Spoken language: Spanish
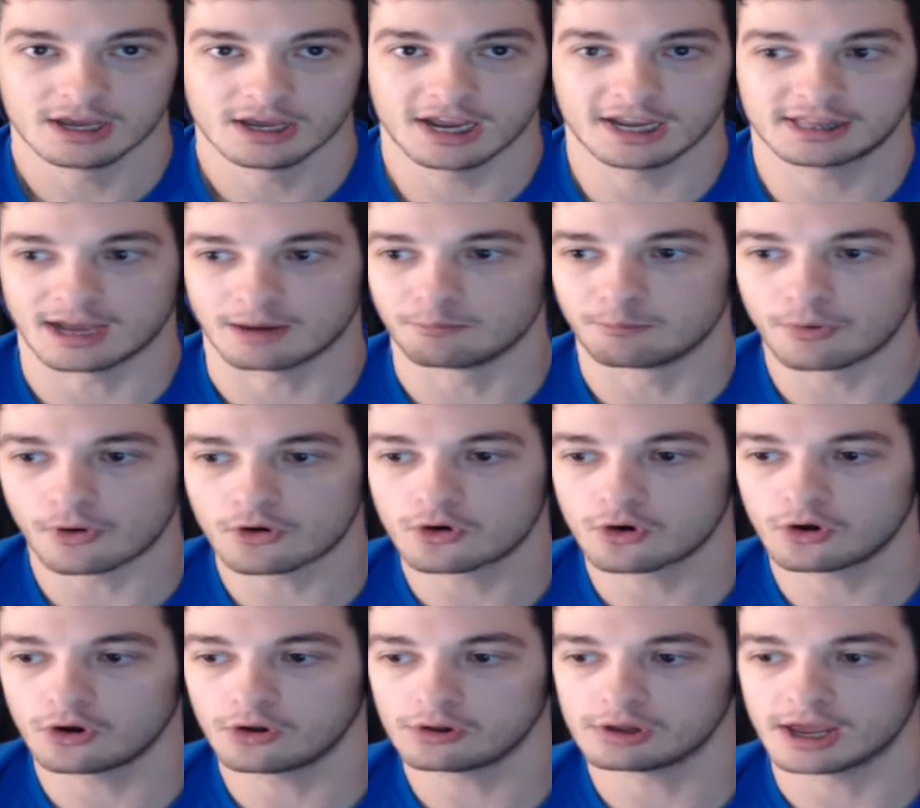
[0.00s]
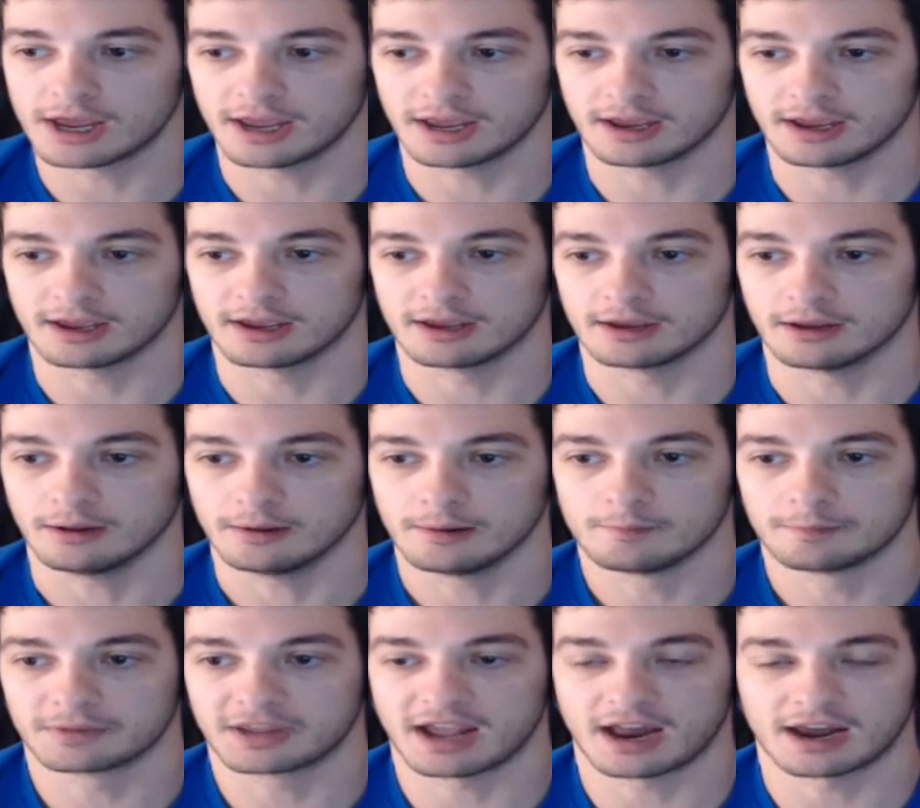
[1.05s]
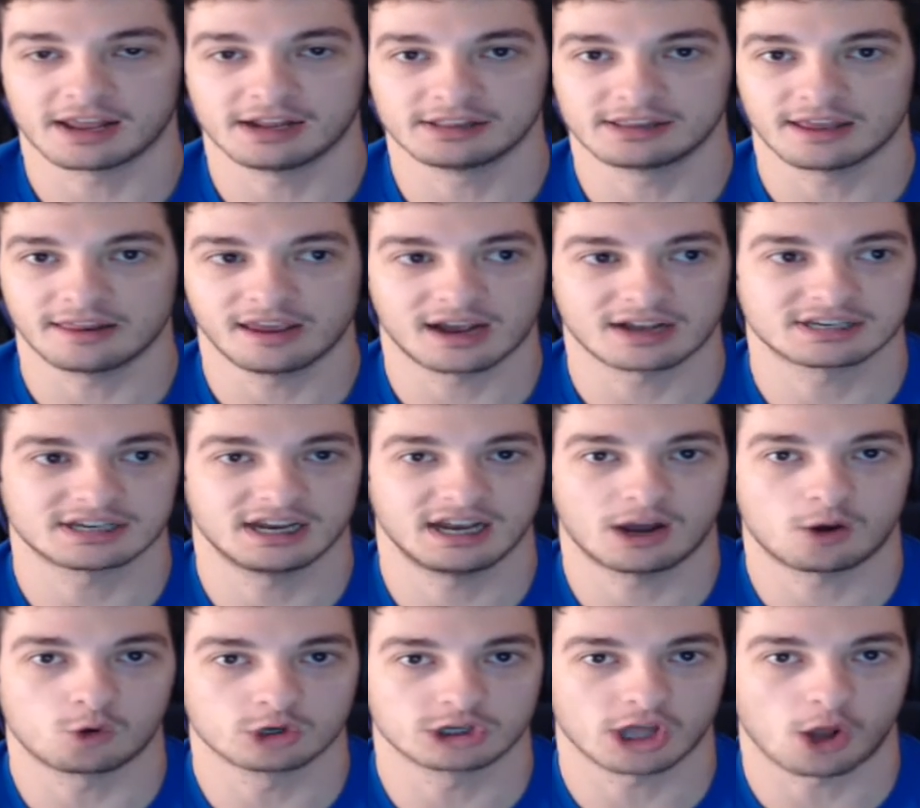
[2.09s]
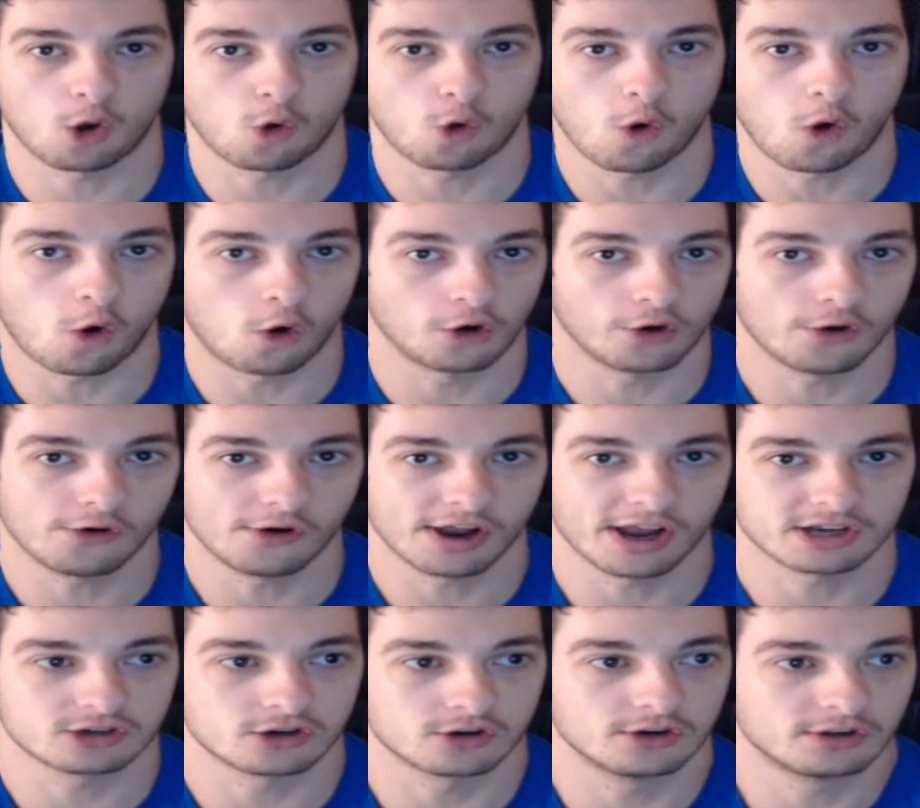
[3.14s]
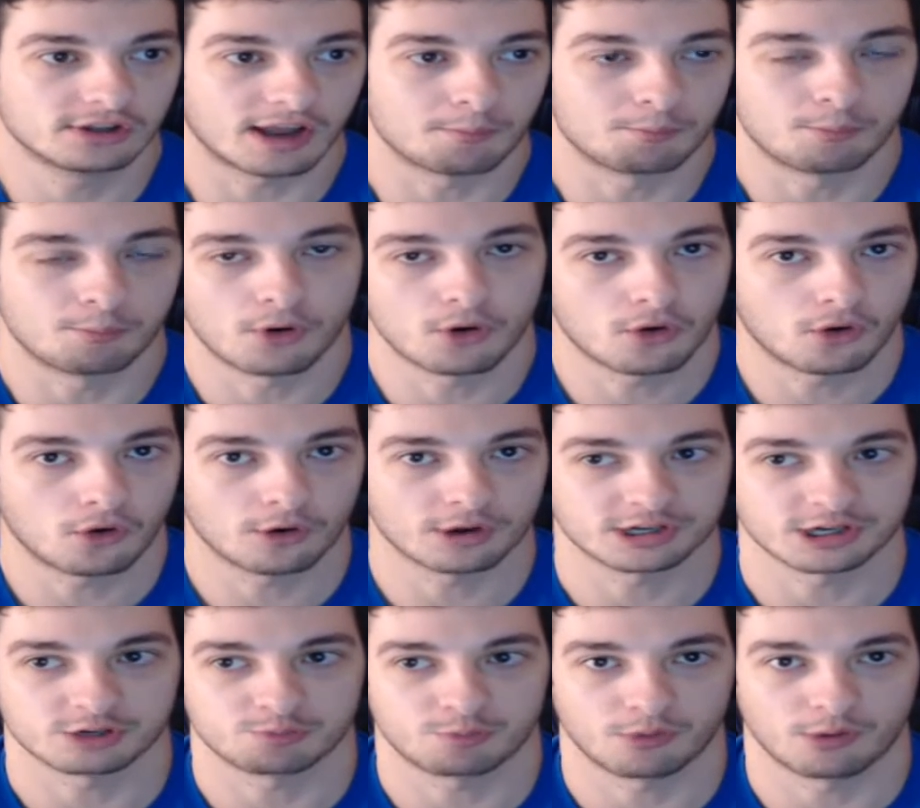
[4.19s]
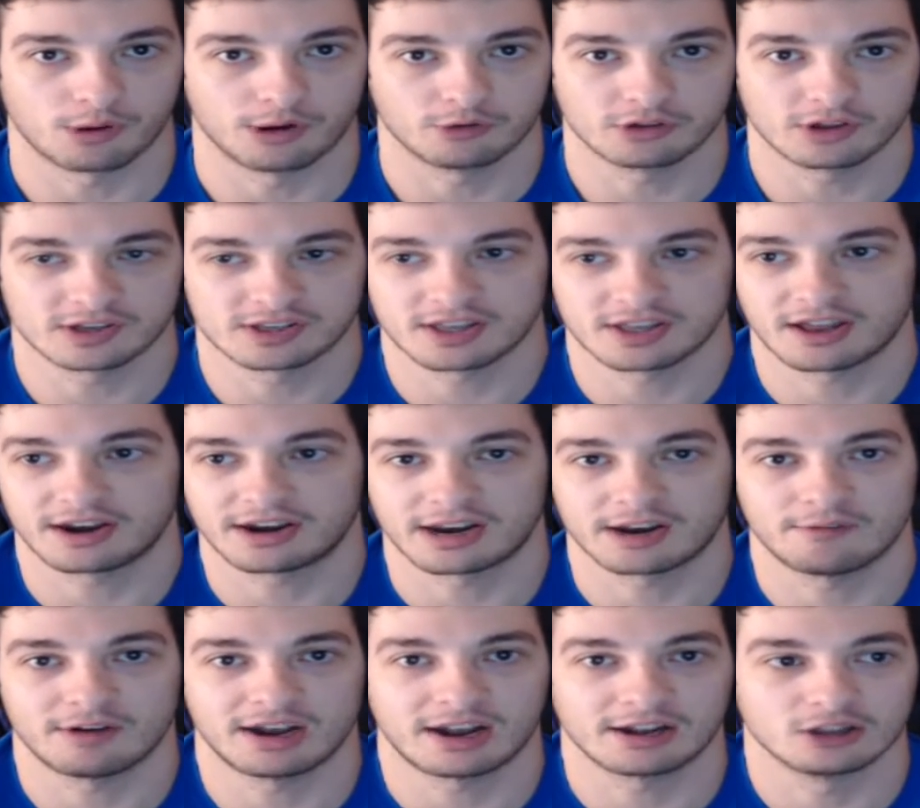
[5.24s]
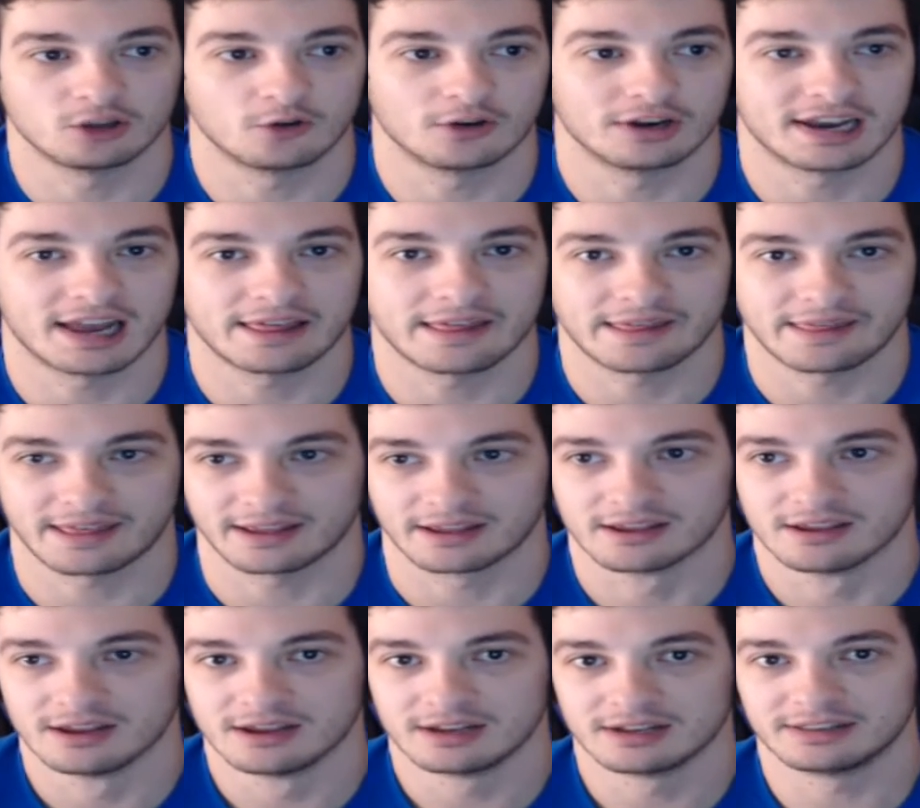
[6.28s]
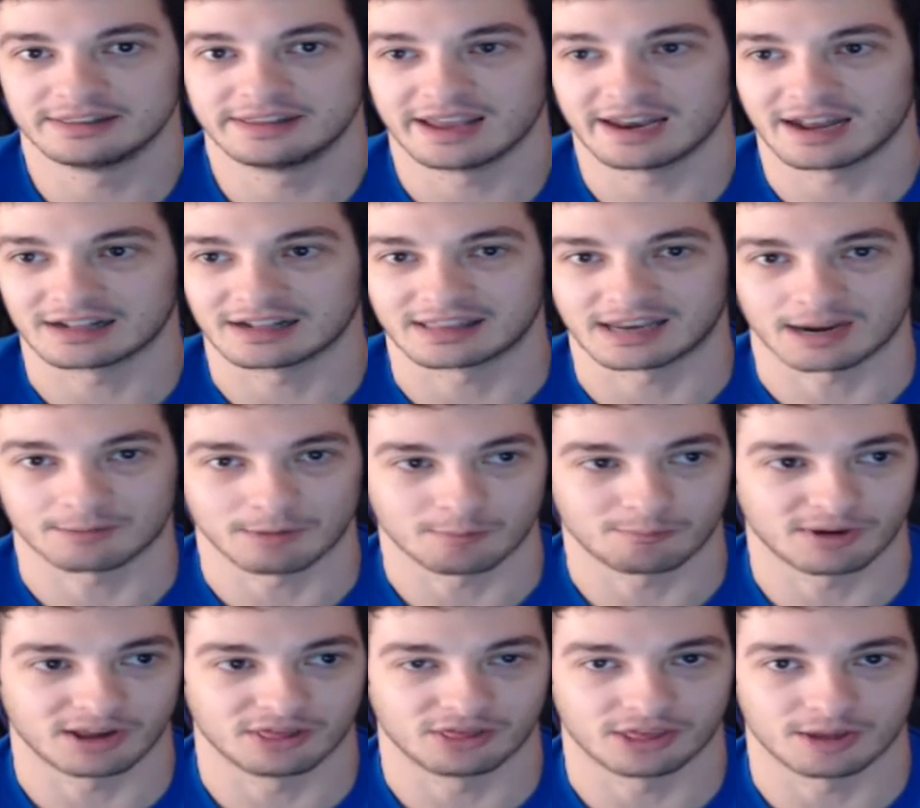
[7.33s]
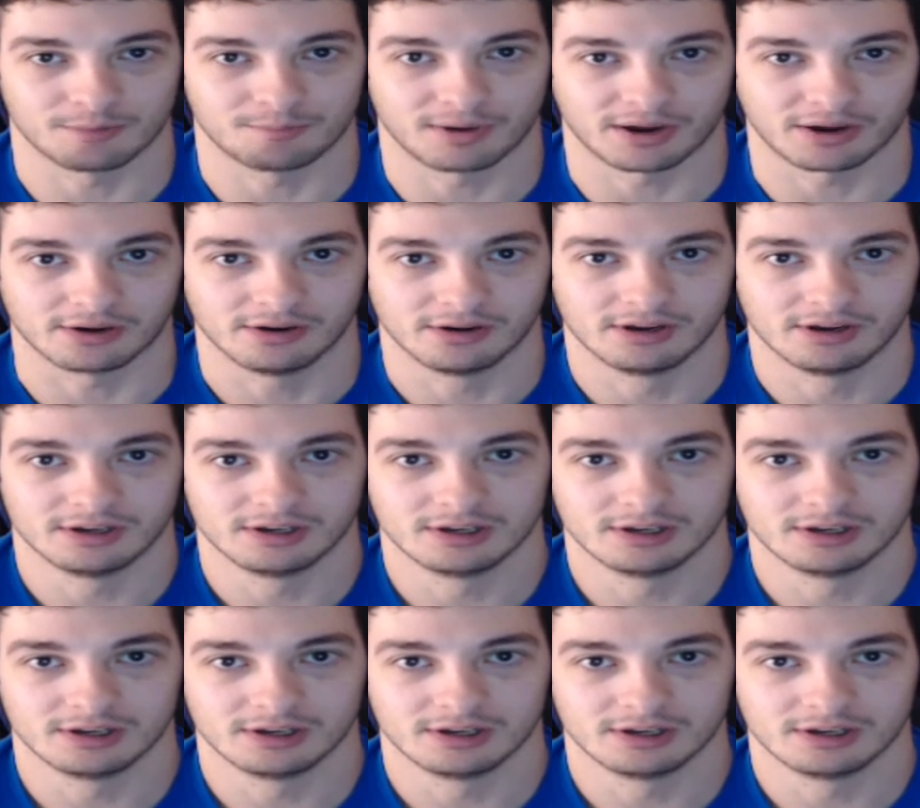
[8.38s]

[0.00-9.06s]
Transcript: Y tampoco eh, que alguien te diga si le ha gustado el juego o no, eso tampoco es spoiler. No te está revelando nada de, la trama principal.